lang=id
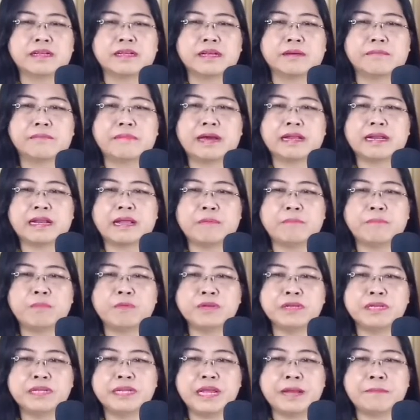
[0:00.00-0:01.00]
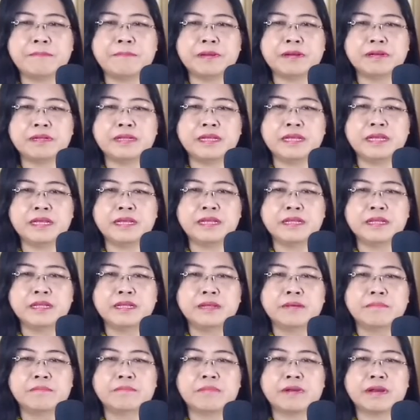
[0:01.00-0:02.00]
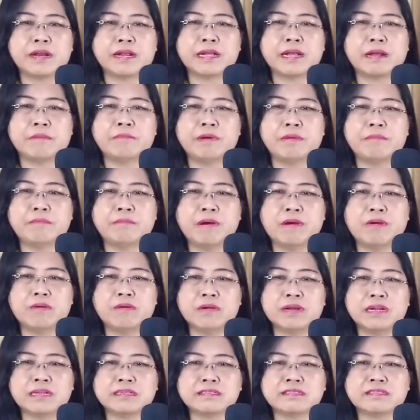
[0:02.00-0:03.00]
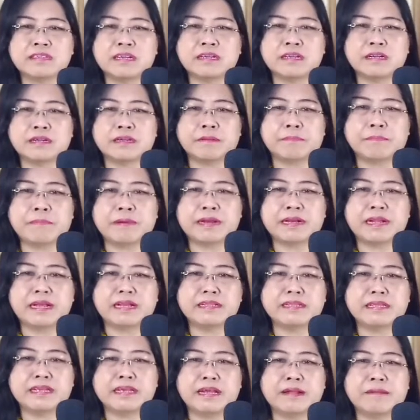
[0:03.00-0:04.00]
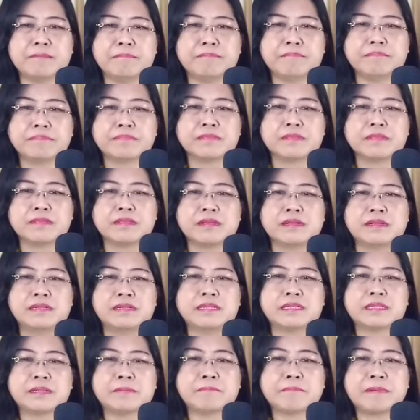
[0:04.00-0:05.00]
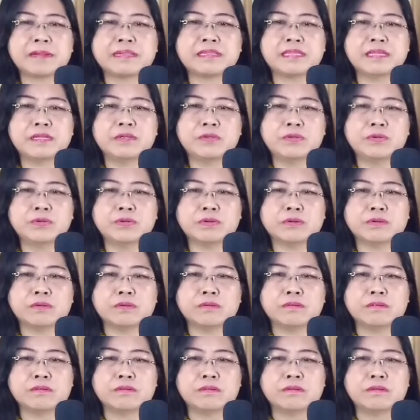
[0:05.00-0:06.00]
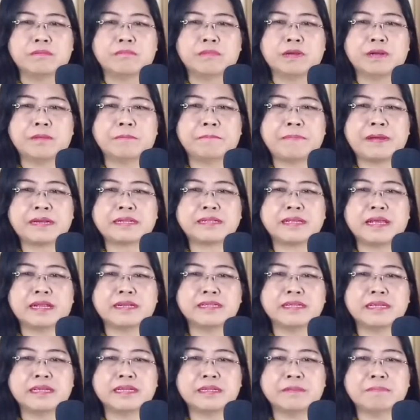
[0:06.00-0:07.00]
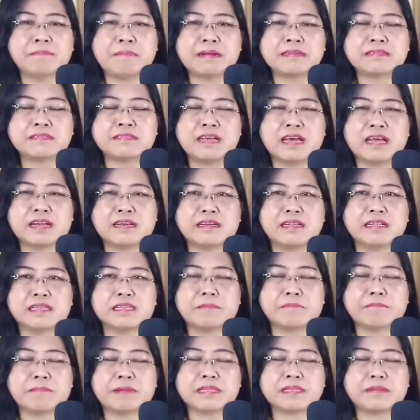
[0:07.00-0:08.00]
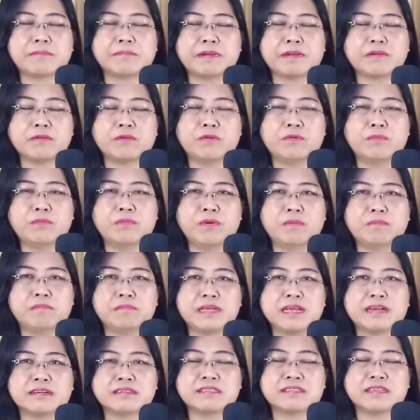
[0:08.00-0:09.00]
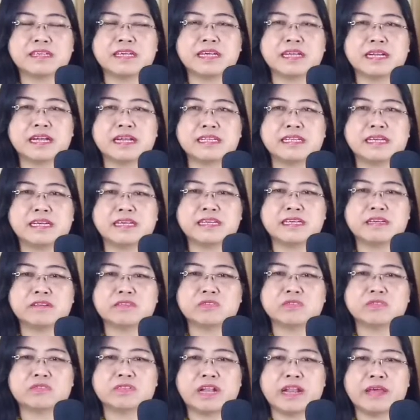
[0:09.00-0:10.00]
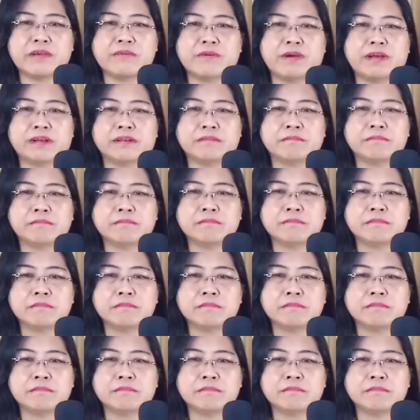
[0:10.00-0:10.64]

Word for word: Kemanapun dia pergi, mereka membawa orang sakit kepadanya. Di tempat tidur, menempatkannya di pasar, di tempat-tempat umum yang sekiranya Yesus lewat.